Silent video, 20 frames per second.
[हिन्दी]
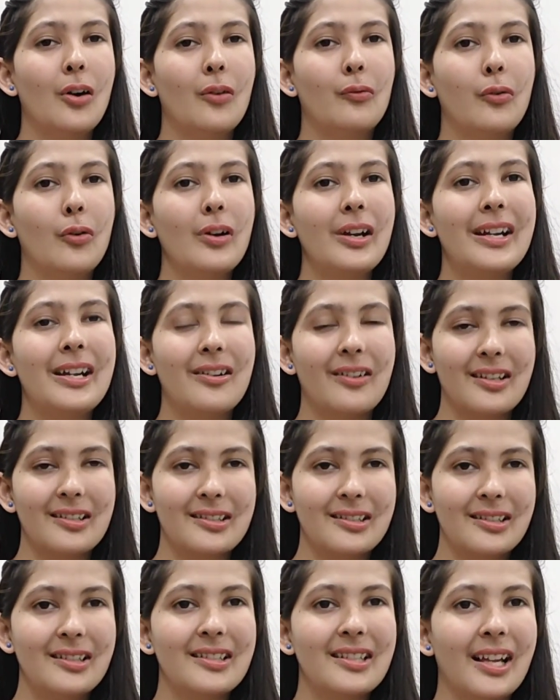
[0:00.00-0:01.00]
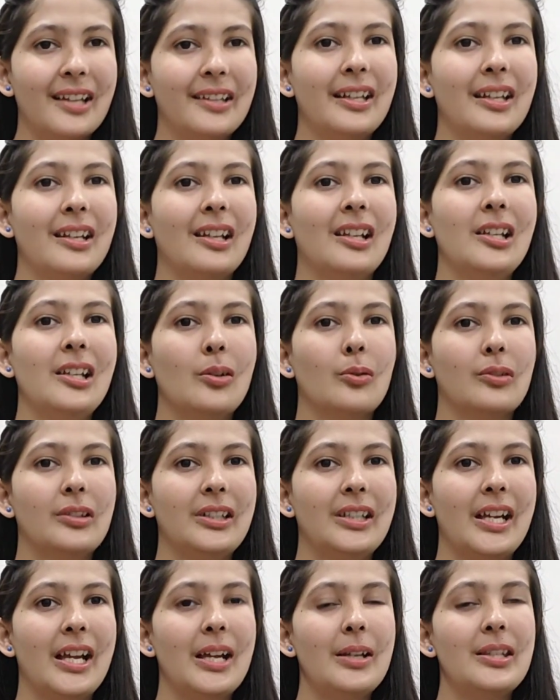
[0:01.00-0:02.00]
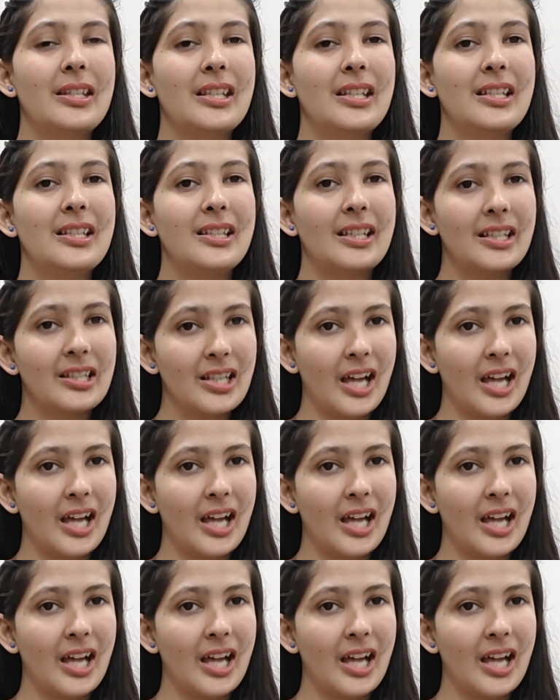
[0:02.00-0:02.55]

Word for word: वो इंटरेस्टेड ज़्यादा नहीं होती है चीज़ें